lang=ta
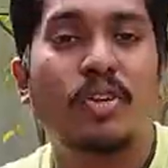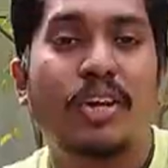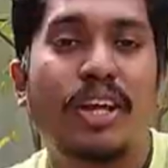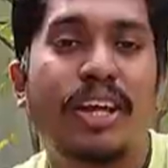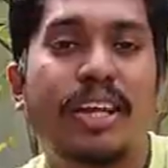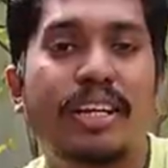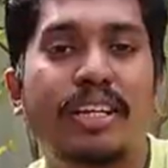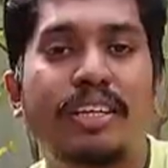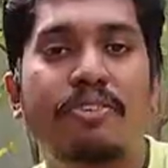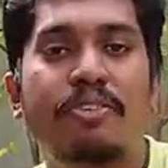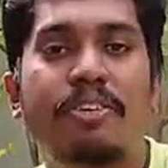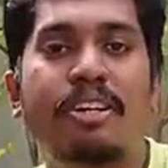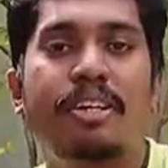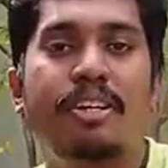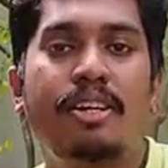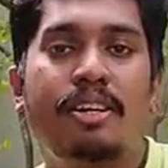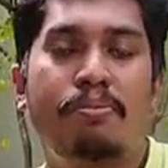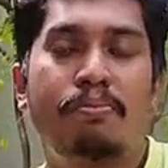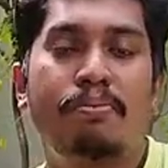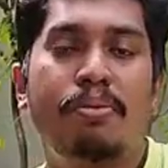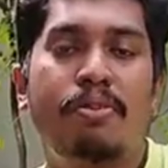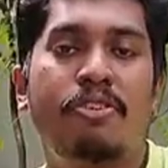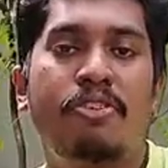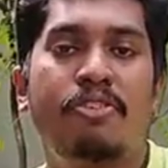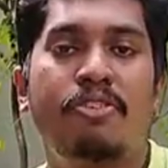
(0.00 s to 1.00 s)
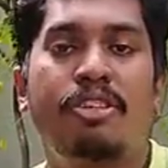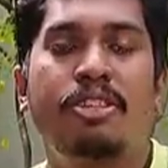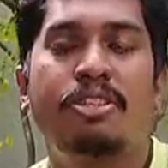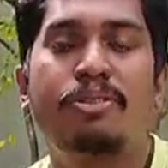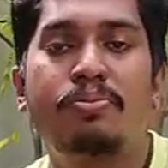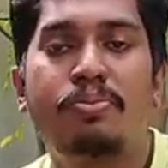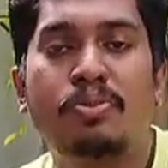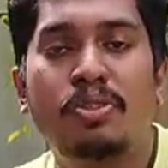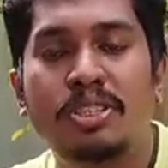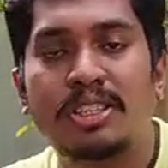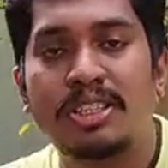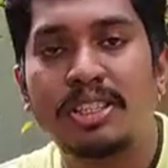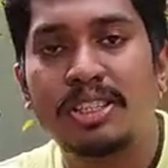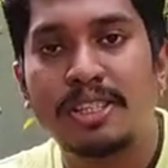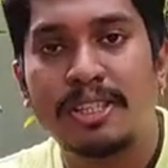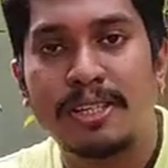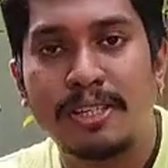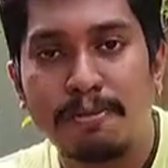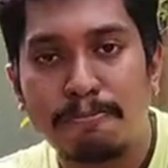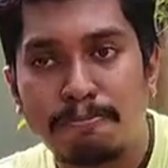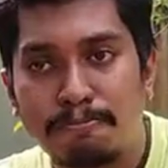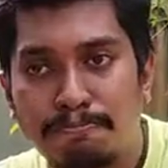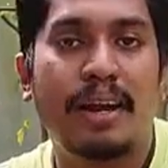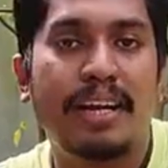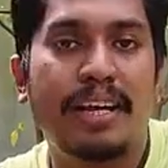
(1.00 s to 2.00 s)
எனக்குவே ரொம்பவே வந்து
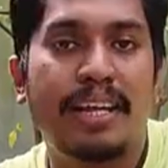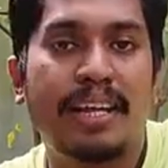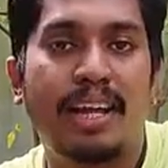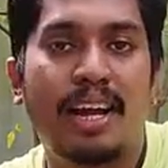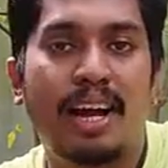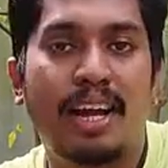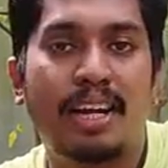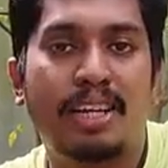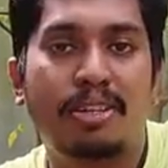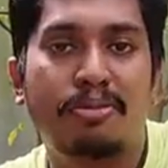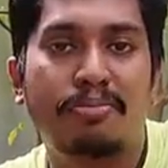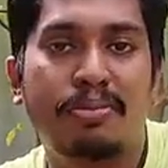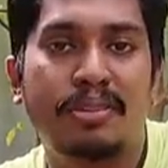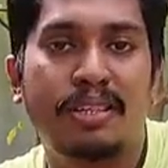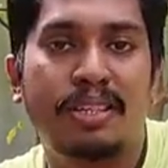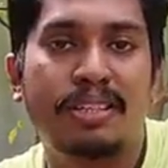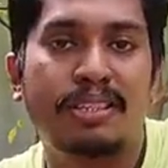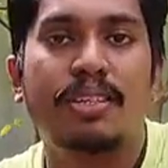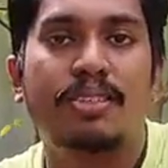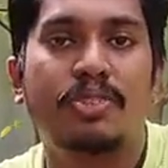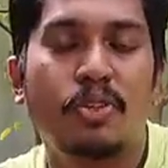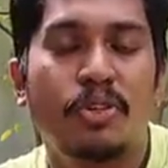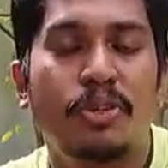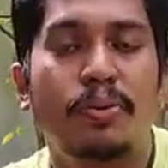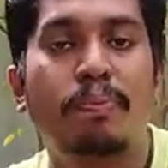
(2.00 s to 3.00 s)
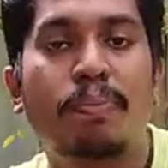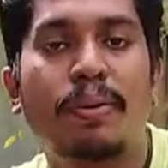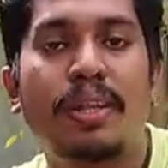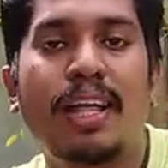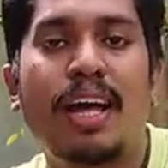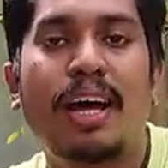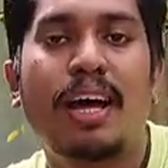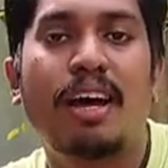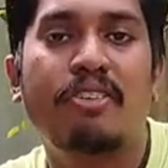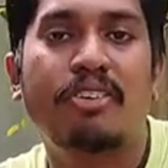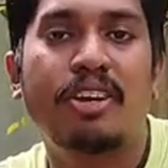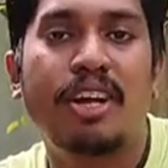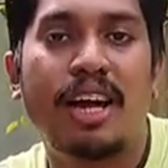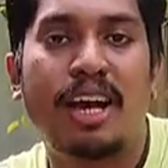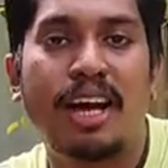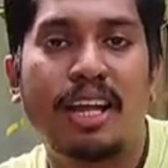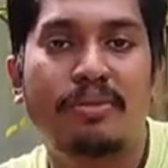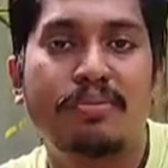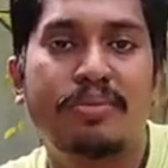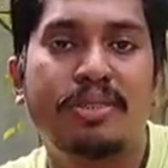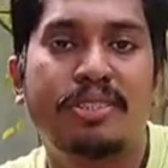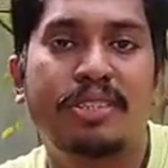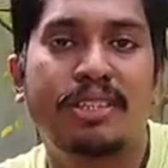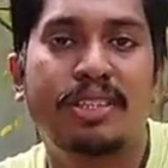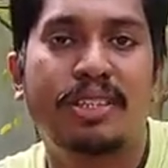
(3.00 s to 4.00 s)
பிடிச்சிருக்கு ஆண்டர் பின்னர் ஸோ இப்போ தான் அவங்க
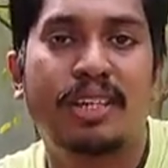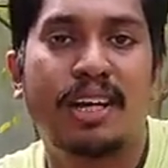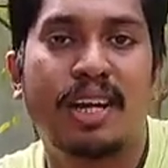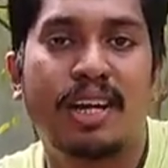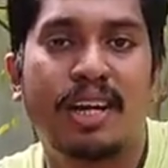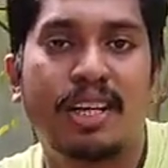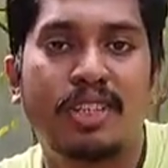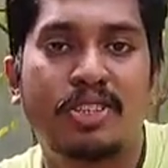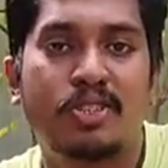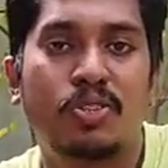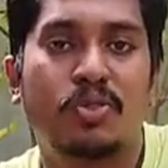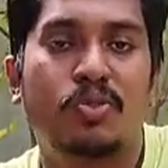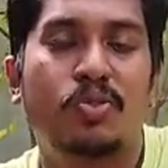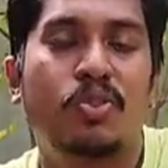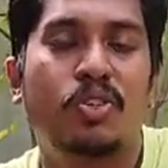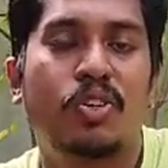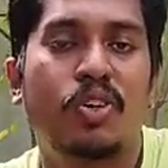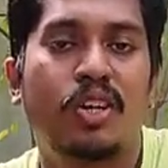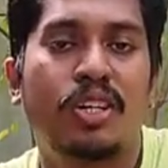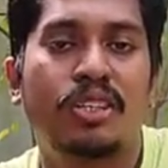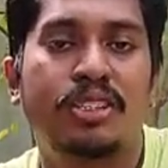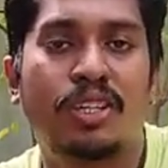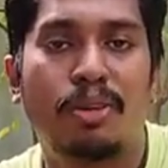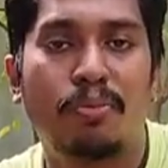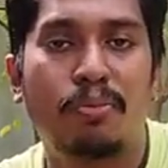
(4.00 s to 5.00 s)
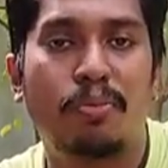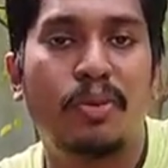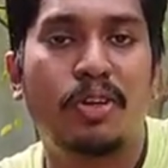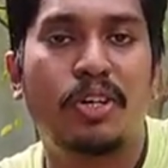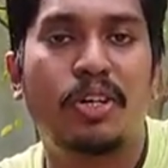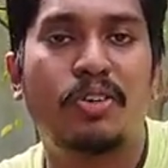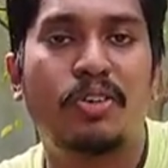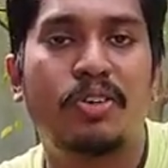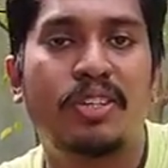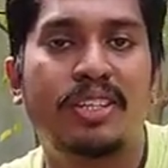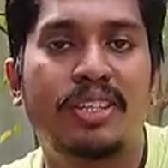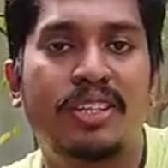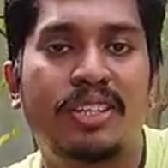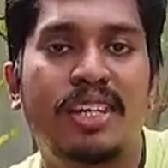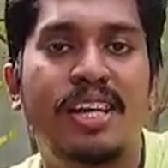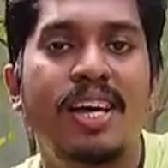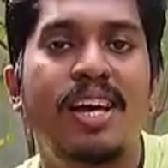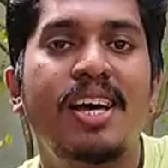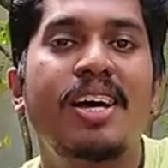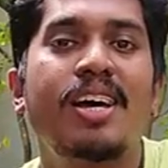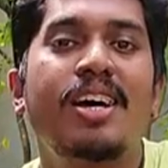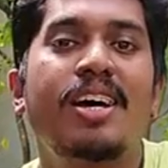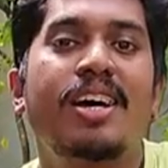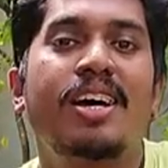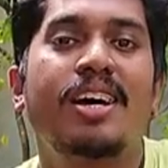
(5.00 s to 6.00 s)
ஆரம்பிச்சிருக்கிறாங்க ஸோ உங்களோட சப்போர்ட்டை வந்து
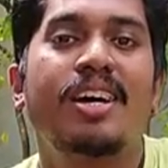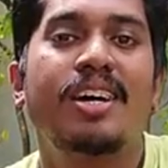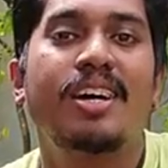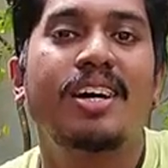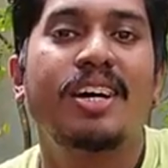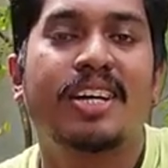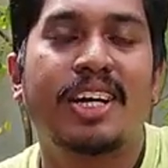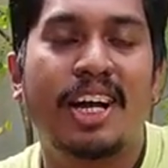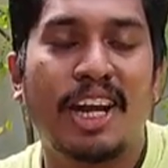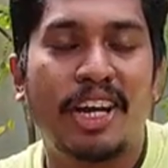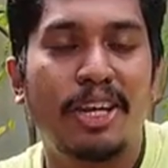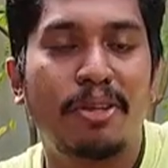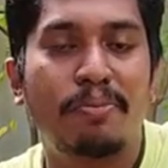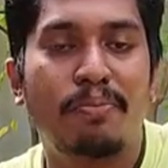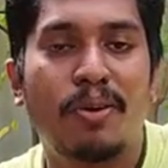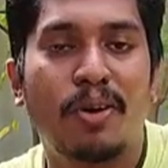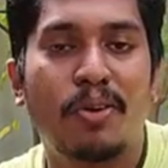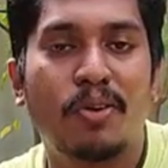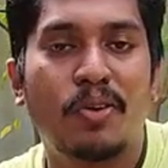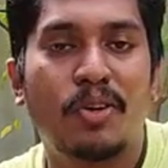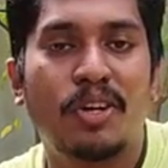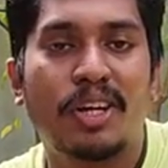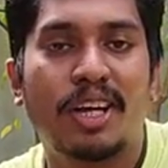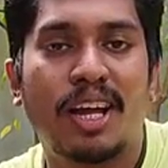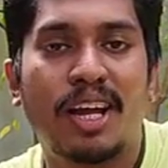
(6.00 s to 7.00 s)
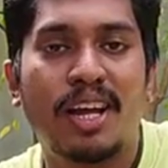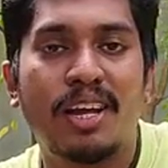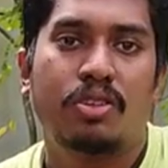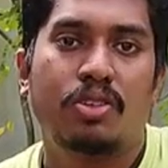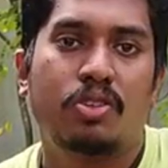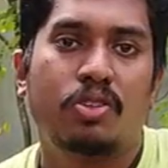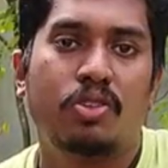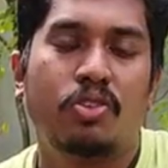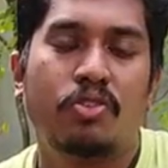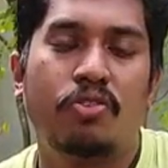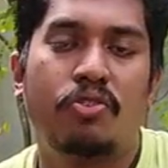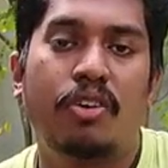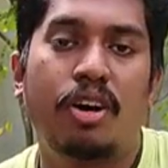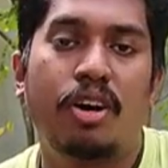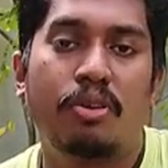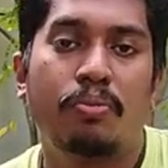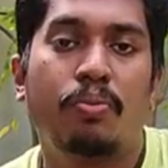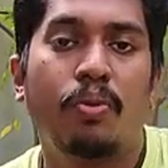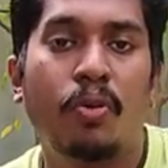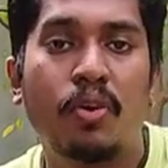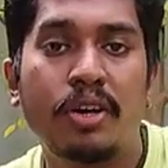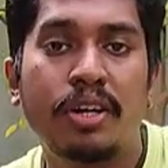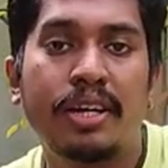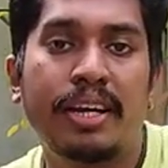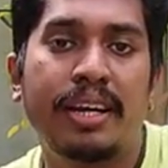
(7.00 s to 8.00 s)
கண்டிப்பாக கொடுங்க ஸோ ஃபார்
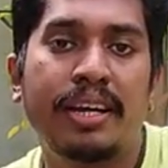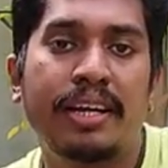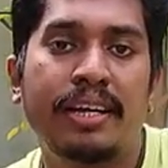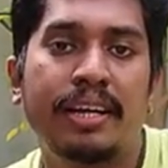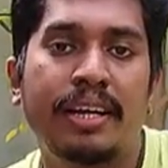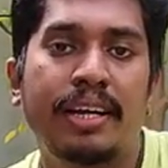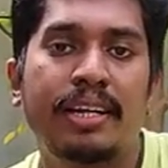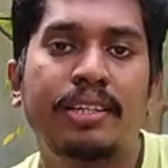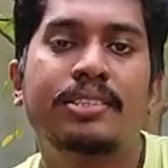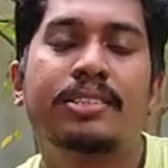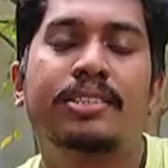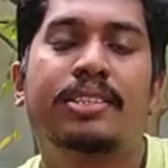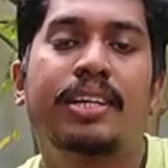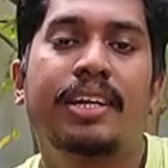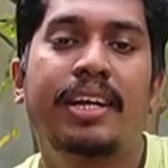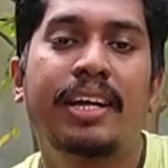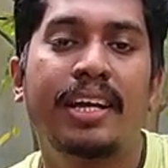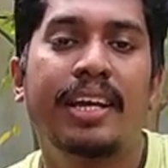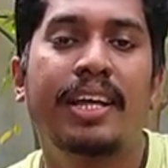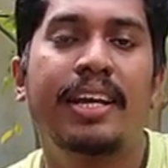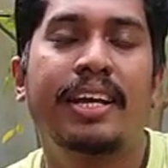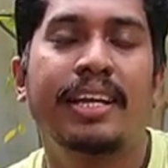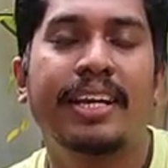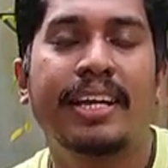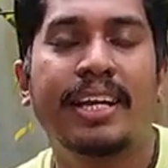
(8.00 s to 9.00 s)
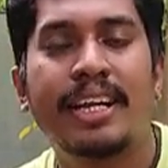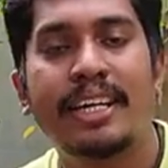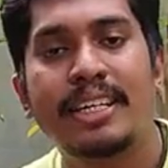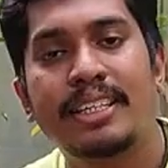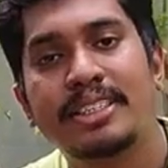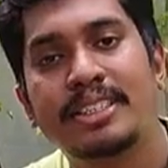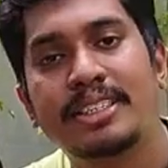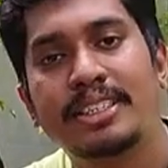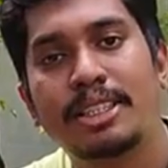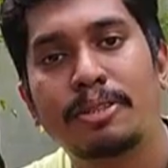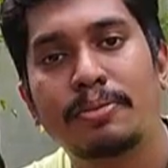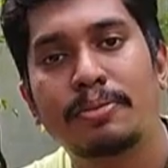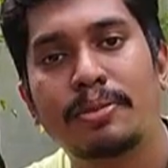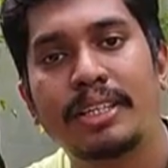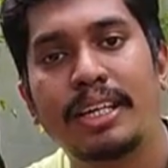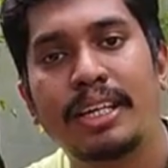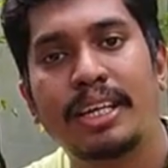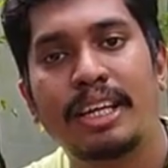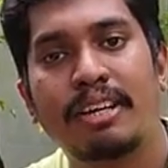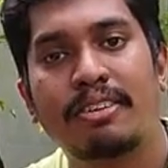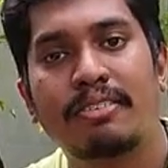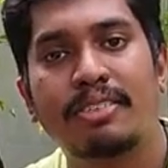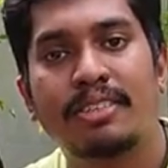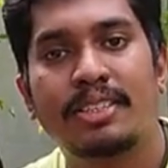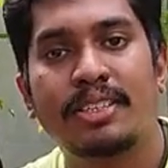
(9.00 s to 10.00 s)
மோர் டீட்டெயில்ஸ் கீழே இருக்கிற
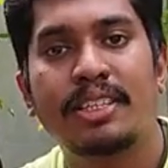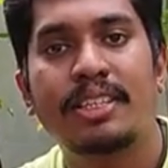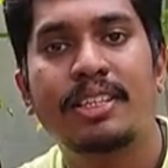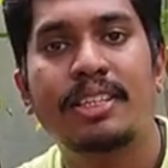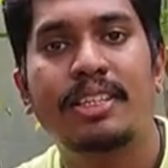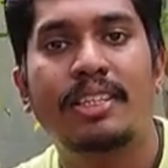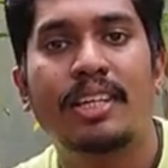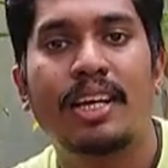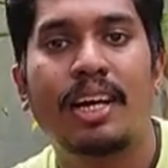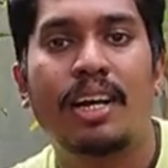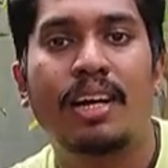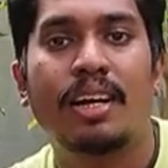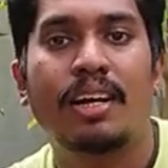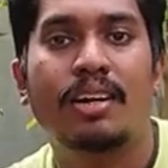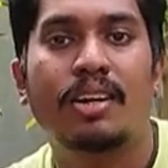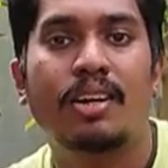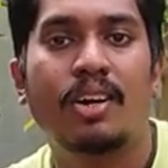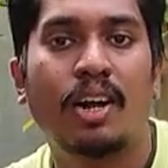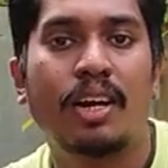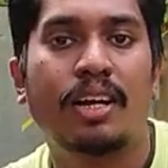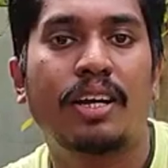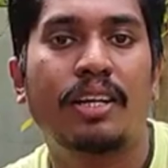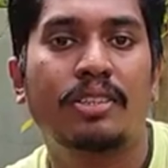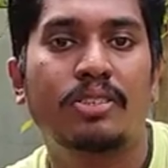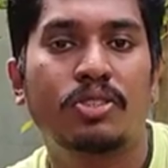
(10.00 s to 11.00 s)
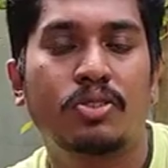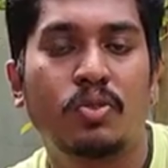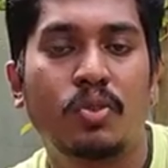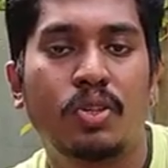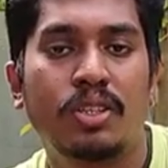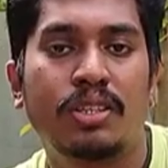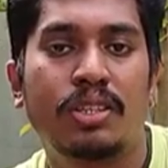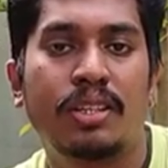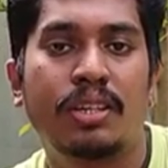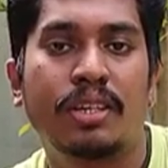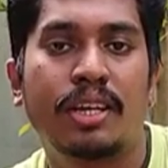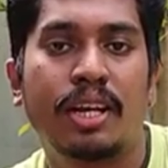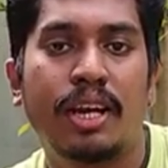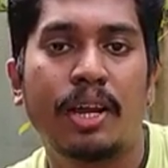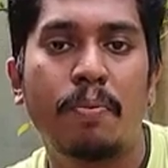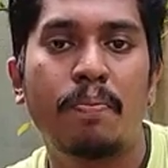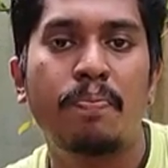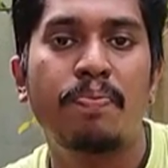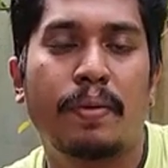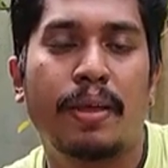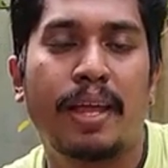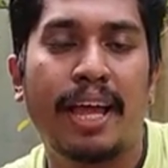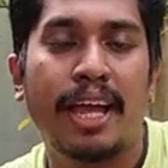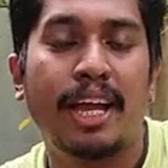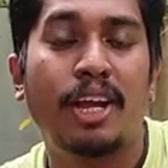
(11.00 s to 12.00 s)
டிஸ்கிரிப்ஷனில் வந்து நான் காண்டாக்ட்ஸ் கொடுத்துருக்குறேன்
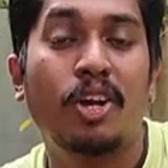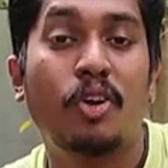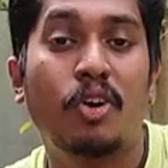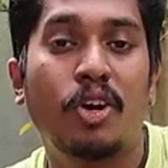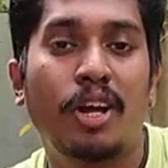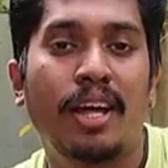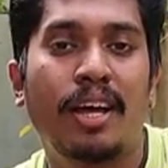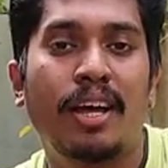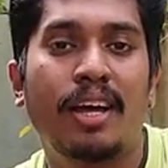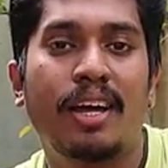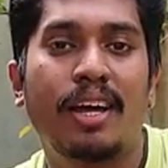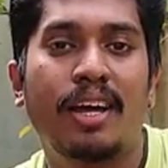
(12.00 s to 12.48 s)
கேக்கோட